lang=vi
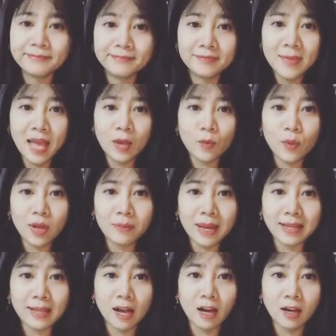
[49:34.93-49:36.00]
giải quyết
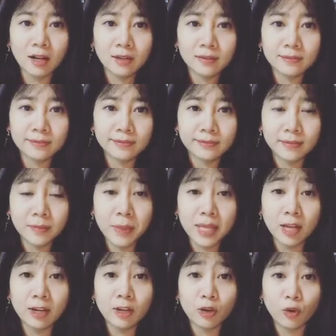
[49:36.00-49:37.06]
bạn nhỏ bạn
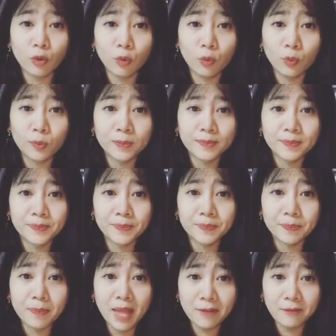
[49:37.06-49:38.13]
nhỏ đi ngủ
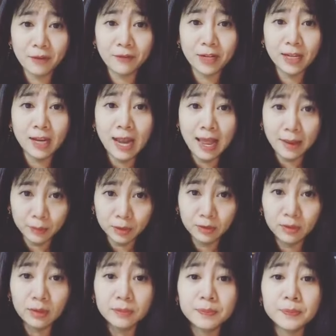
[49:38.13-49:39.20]
nay phương phải đi làm nữa